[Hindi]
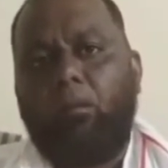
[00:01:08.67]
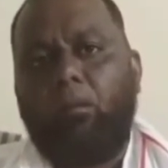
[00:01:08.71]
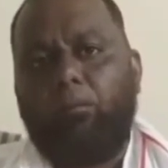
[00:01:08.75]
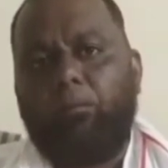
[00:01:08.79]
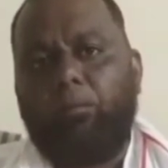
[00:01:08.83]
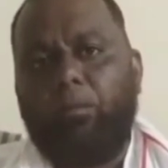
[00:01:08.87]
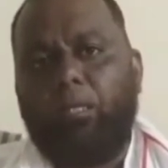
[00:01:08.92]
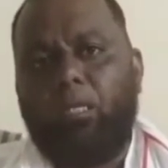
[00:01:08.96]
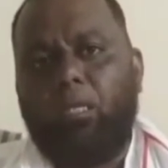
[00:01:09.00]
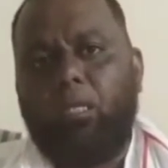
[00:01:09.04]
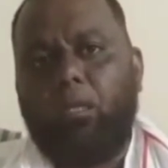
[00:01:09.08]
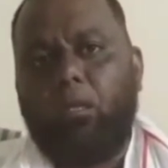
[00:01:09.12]

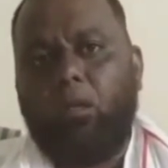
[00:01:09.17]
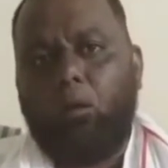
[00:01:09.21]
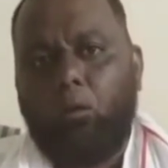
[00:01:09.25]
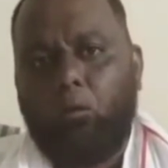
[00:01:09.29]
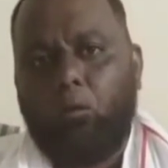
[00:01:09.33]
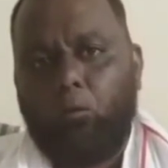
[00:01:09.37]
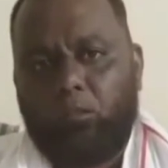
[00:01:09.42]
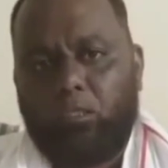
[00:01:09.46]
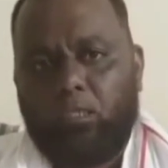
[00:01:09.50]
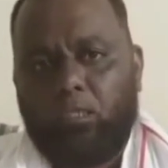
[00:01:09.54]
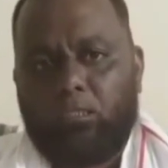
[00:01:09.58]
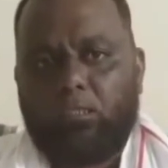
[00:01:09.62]
अपने
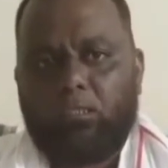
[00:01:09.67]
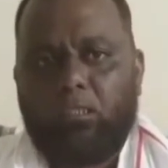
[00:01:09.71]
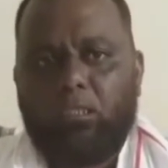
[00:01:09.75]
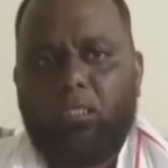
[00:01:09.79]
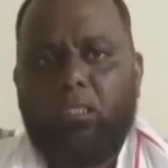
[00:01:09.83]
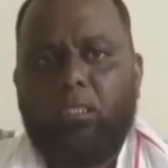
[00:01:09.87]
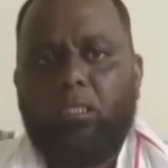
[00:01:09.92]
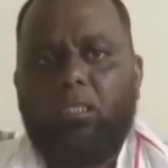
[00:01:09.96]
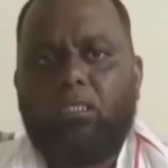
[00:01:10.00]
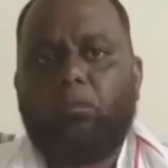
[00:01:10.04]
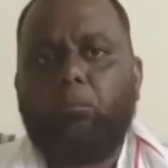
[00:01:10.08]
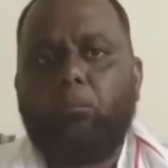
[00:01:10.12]
अहदे
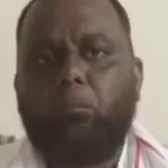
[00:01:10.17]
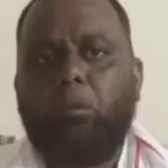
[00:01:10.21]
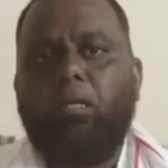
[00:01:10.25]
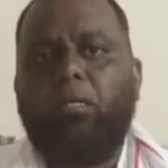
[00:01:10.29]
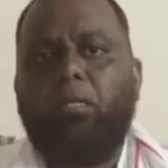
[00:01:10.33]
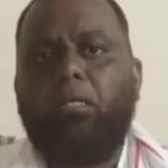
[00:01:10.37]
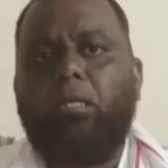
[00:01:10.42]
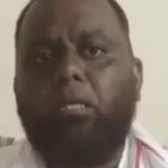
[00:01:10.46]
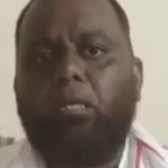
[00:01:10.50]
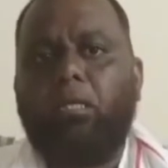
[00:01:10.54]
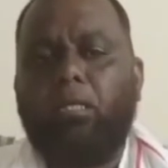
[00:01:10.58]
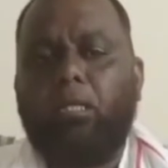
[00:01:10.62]
से इस
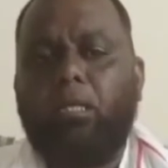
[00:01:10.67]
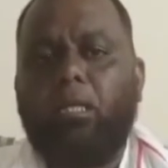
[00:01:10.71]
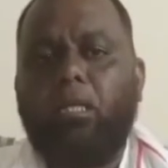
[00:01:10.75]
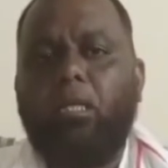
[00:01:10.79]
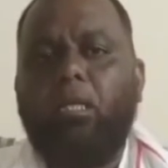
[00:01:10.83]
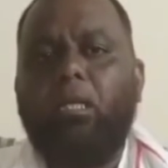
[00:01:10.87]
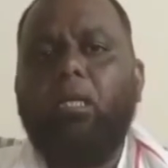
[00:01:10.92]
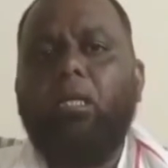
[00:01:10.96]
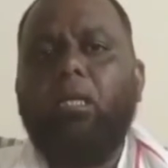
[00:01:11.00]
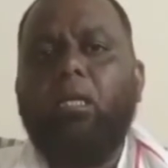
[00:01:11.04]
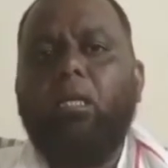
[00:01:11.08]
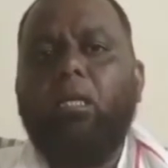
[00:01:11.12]
पार्टी
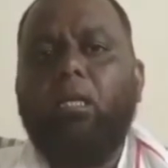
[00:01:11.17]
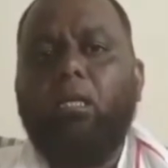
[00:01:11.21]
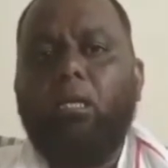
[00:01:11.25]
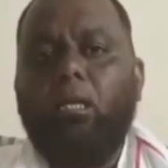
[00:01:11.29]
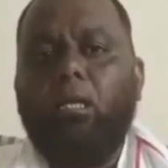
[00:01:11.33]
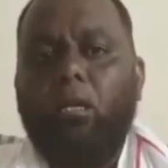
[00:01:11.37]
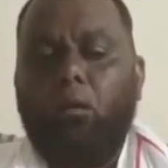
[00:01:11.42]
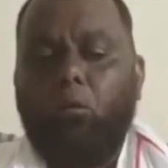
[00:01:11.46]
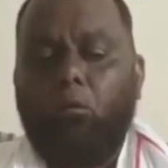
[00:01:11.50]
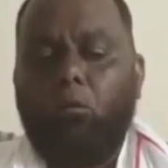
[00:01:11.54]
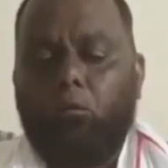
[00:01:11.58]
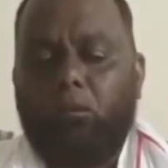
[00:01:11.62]
के
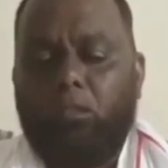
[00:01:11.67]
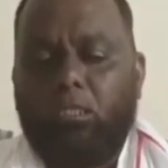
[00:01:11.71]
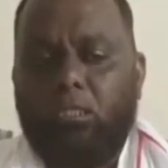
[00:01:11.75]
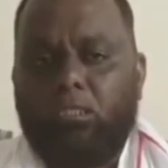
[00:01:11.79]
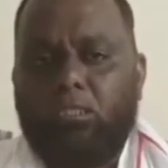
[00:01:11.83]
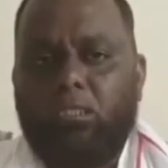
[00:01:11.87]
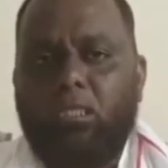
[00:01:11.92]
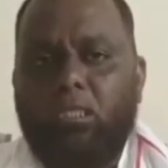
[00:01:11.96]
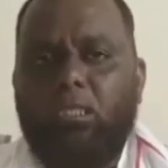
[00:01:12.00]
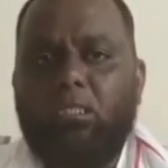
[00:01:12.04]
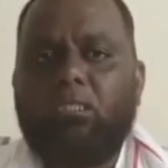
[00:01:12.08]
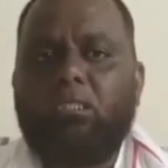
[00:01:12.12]

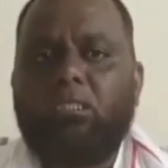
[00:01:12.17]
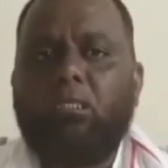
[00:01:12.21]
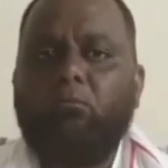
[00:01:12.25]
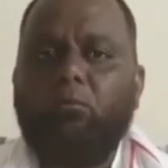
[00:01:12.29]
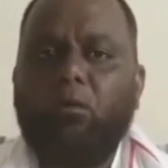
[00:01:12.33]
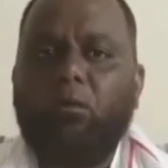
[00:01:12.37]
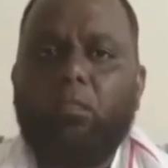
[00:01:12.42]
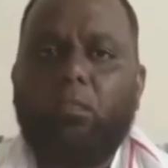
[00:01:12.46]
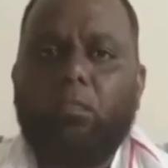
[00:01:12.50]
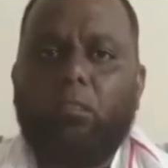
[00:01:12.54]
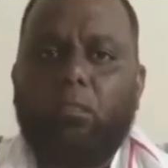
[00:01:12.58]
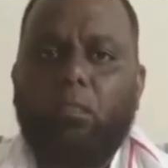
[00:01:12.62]
अहदे से
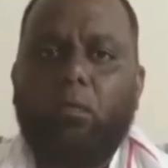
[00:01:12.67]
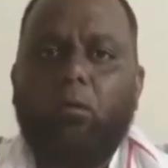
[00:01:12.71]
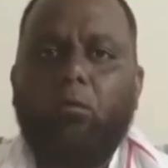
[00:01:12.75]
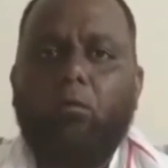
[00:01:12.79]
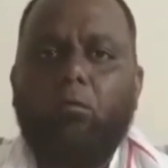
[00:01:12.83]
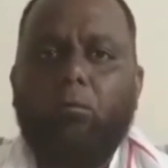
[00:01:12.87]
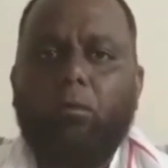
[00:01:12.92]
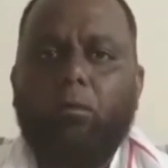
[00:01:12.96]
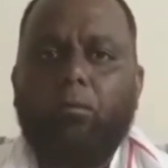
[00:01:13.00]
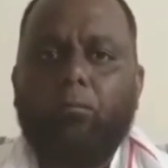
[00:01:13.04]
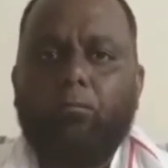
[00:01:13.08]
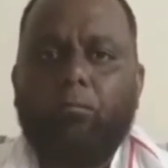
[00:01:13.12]
इस्तीफ़ा देता
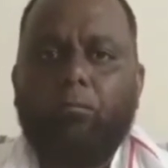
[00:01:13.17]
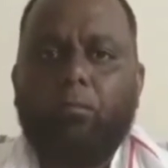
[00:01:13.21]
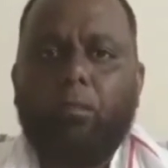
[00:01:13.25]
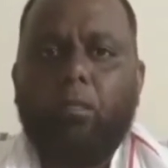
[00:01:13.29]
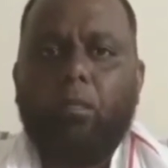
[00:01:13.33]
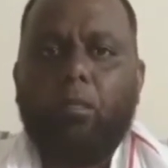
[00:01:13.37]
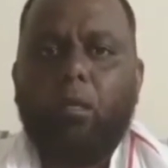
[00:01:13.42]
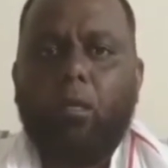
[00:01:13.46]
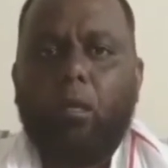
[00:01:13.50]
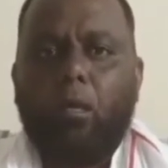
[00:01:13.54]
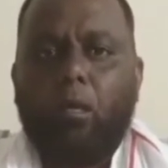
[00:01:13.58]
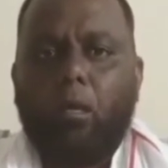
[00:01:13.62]
हूं मैं
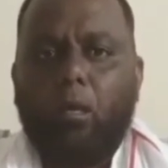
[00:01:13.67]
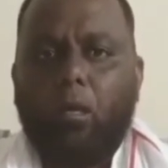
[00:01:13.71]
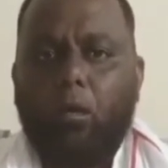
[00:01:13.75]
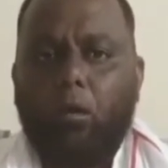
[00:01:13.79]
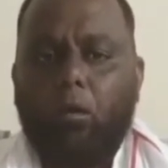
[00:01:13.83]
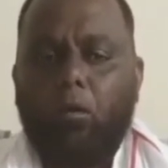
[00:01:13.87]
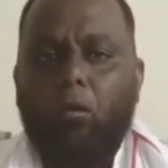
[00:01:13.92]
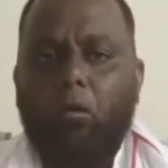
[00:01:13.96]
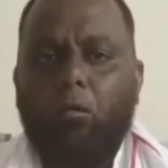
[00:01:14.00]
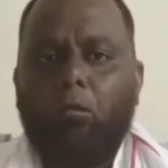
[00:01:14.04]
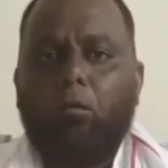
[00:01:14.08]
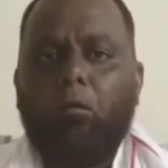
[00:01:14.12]

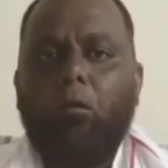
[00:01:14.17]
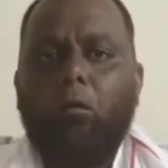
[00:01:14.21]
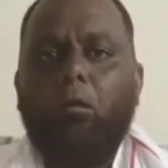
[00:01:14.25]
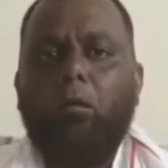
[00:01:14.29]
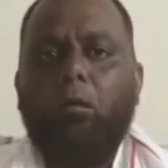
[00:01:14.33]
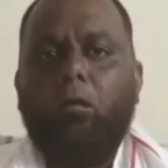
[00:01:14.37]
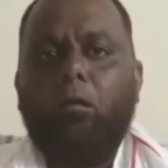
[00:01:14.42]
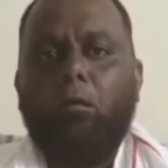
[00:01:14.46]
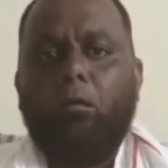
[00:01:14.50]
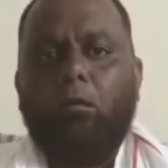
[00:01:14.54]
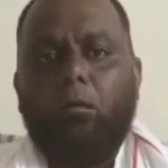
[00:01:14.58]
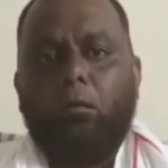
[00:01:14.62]
और
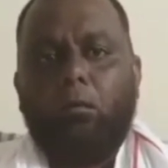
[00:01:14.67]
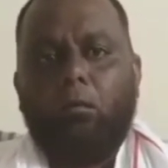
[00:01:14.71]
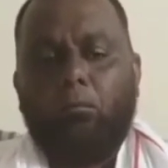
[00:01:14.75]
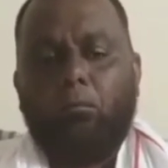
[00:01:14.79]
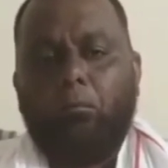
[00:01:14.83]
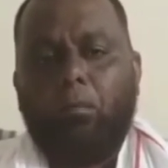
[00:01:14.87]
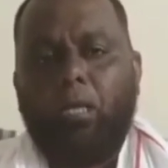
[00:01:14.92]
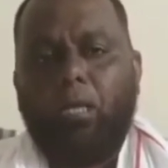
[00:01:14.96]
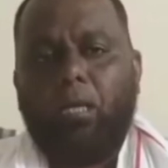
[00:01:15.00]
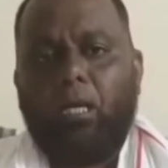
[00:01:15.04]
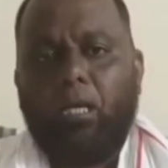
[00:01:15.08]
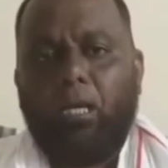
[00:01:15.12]

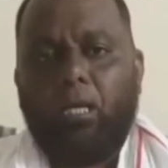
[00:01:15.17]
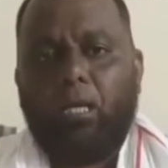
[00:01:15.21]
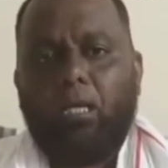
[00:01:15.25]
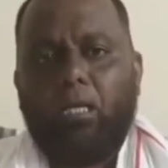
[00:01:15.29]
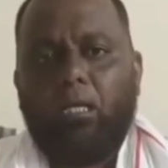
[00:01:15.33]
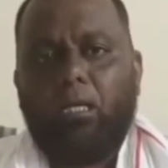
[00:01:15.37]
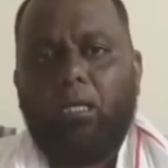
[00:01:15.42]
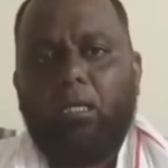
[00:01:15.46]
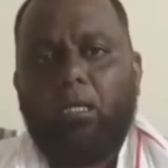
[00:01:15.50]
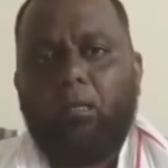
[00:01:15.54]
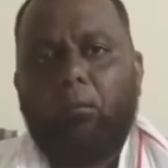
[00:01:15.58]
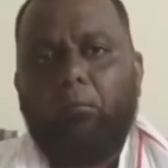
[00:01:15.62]

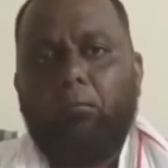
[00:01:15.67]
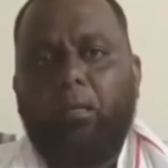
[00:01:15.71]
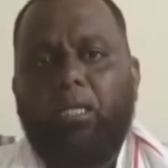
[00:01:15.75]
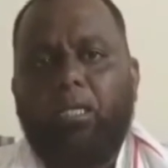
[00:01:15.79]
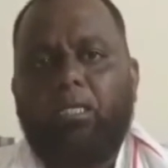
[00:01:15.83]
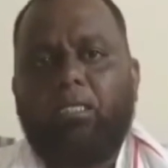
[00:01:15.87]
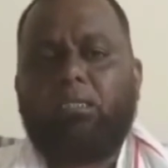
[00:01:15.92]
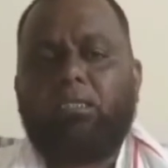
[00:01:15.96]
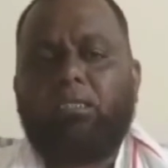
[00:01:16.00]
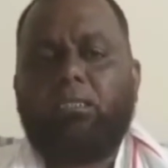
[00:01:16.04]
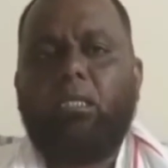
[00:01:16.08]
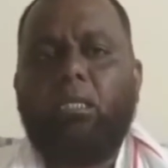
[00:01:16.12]
मैं
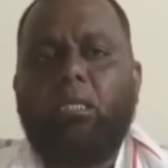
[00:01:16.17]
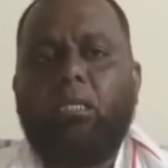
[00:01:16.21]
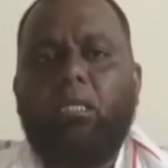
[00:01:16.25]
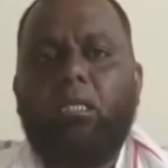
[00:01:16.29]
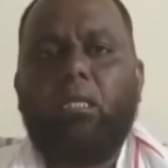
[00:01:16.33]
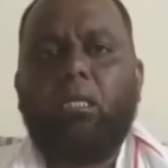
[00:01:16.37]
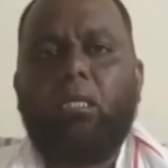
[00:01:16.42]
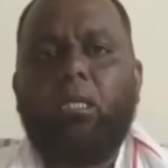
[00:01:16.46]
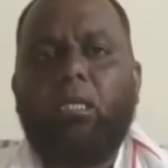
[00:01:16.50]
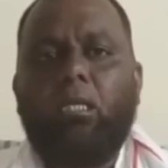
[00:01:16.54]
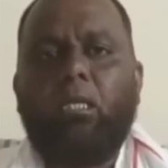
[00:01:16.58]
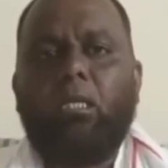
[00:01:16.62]

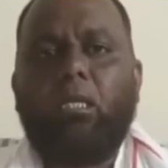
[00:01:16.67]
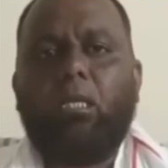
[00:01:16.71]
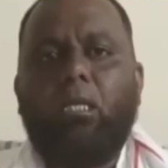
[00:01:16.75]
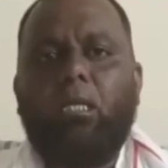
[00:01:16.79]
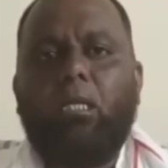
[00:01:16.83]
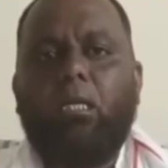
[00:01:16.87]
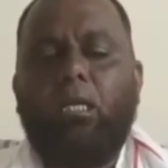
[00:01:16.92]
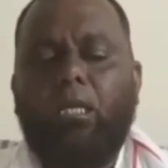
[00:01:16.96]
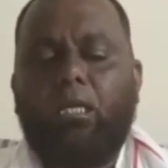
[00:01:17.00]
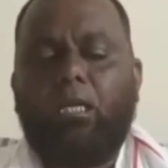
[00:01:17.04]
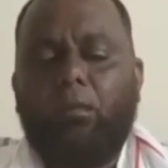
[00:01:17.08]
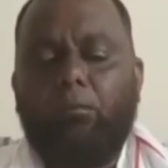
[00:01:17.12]
बैरिस्टर
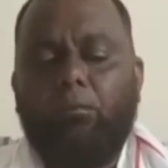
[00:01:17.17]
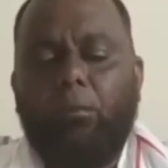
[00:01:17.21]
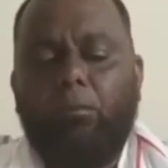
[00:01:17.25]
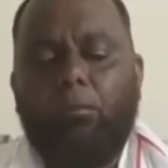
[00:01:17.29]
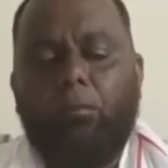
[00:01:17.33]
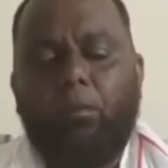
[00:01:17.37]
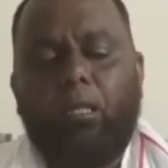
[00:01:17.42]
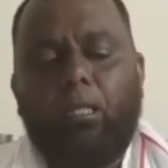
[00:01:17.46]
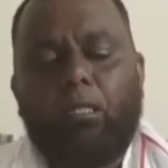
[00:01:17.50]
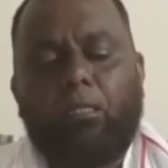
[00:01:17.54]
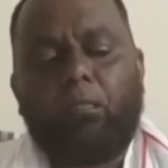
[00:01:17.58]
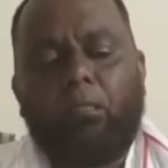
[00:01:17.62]
नकीब
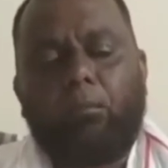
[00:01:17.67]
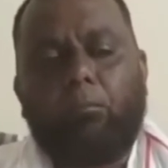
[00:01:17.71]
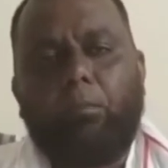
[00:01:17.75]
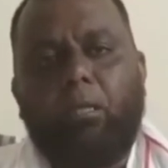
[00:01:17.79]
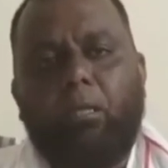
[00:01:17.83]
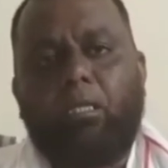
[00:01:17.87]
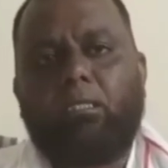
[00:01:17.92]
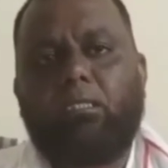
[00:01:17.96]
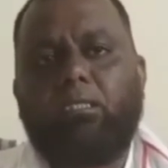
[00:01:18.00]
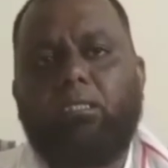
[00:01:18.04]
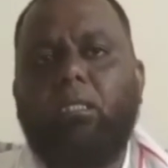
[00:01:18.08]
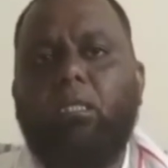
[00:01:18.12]
इबलत
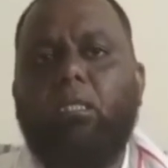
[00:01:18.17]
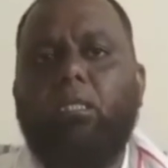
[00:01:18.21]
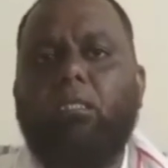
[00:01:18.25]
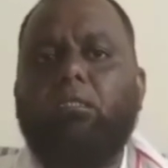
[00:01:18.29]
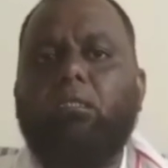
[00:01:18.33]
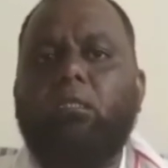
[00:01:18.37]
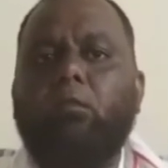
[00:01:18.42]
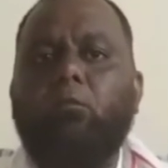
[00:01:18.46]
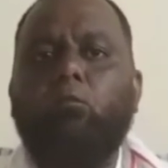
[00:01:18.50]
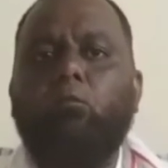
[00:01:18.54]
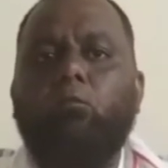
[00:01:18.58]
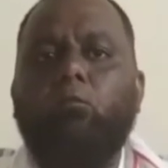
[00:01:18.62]
बैरिस्टर
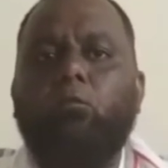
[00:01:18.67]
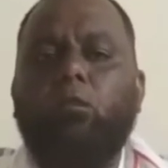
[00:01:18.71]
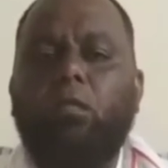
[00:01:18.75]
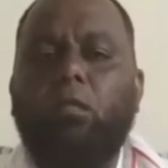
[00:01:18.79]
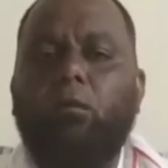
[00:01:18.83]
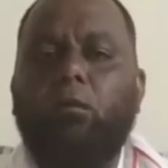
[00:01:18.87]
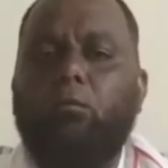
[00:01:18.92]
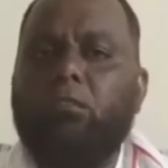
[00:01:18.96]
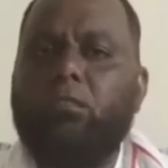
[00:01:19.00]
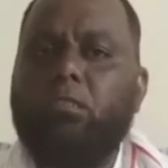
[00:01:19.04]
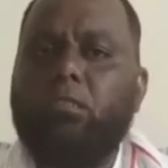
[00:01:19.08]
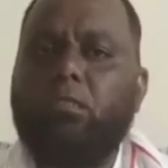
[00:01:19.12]

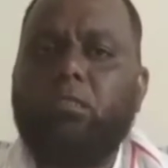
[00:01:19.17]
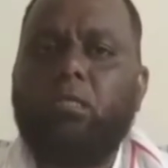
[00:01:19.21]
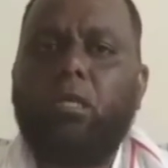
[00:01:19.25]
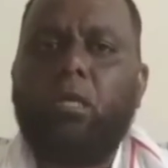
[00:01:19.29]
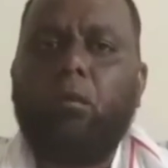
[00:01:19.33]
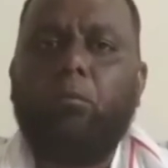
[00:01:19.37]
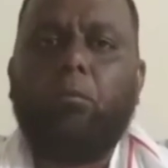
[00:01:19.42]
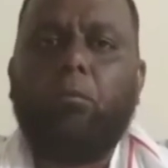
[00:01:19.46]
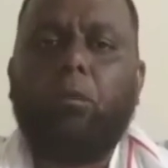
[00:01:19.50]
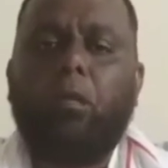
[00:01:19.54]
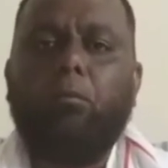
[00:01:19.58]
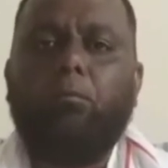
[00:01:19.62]
असदुद्दीन अवैसी
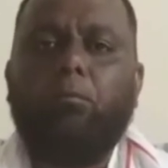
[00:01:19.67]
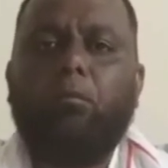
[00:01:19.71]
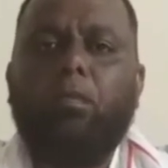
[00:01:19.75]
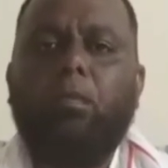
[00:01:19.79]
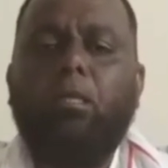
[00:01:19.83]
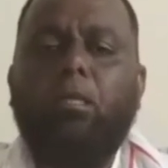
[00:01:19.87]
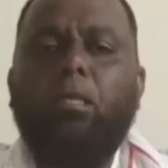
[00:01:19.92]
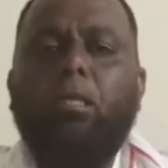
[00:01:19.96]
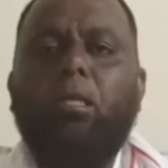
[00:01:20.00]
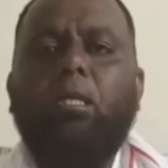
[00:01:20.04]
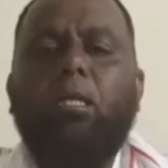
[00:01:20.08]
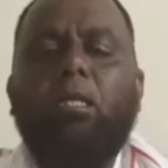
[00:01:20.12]
साहब का
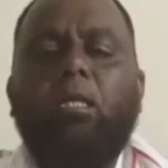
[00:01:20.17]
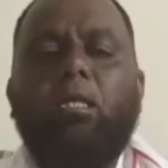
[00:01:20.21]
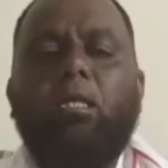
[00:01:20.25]
भी